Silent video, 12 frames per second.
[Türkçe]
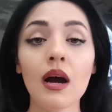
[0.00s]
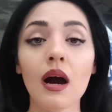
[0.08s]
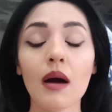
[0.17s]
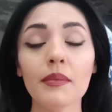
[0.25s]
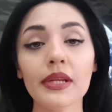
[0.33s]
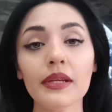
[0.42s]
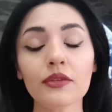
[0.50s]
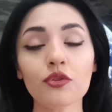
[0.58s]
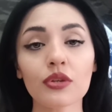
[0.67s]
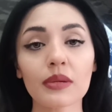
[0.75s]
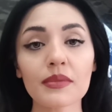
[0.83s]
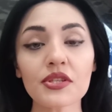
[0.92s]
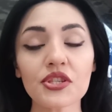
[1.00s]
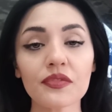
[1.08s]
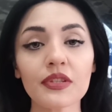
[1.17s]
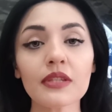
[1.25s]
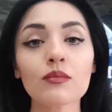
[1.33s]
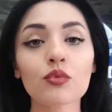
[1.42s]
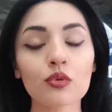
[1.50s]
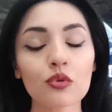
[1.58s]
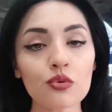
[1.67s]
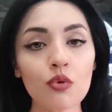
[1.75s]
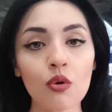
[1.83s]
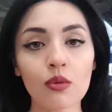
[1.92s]
Hamilelik dönemi çiftin
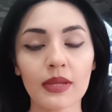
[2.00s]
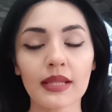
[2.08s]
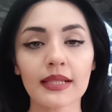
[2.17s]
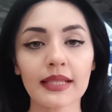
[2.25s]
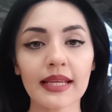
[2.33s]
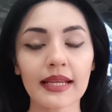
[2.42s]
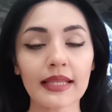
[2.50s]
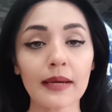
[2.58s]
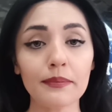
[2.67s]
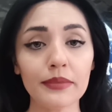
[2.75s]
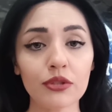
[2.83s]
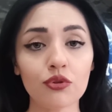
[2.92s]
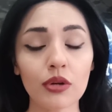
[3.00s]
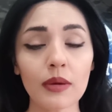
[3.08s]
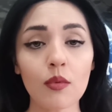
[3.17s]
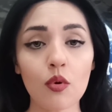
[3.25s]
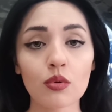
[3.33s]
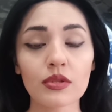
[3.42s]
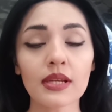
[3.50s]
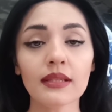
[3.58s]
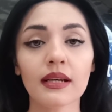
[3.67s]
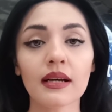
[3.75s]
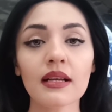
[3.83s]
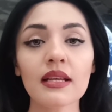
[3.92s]
mutlu olmaları gereken bir dönem
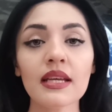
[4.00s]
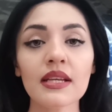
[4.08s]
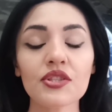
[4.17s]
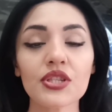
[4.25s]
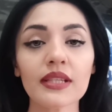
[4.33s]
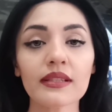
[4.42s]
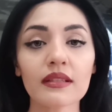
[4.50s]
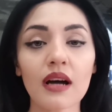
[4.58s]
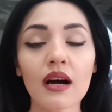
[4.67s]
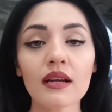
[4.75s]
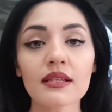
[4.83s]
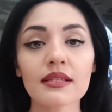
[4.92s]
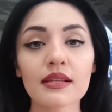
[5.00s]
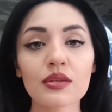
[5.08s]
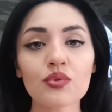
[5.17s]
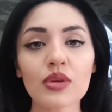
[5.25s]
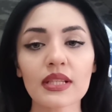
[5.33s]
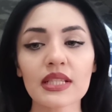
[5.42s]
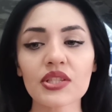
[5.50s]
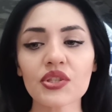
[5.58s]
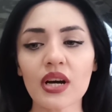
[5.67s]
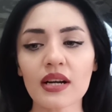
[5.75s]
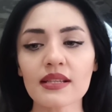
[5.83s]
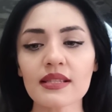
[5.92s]
olsa da Janet ailesine sürekli
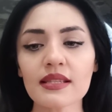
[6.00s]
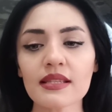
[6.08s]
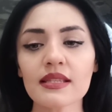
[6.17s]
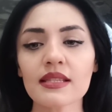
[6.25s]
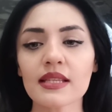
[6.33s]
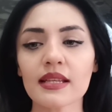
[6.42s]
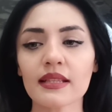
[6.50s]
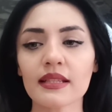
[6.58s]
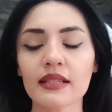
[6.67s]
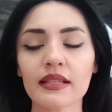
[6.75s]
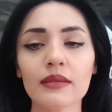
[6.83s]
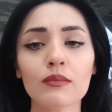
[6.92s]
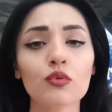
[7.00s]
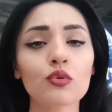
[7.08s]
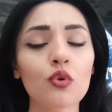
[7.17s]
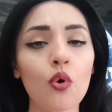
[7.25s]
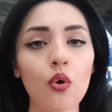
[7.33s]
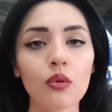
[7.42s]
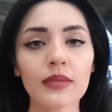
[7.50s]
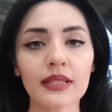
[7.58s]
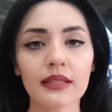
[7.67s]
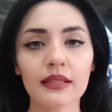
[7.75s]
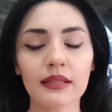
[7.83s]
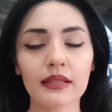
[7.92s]
çaresiz hissettiğini, mutlu
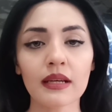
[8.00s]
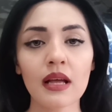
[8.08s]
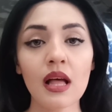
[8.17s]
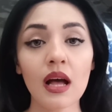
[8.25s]
olmadığını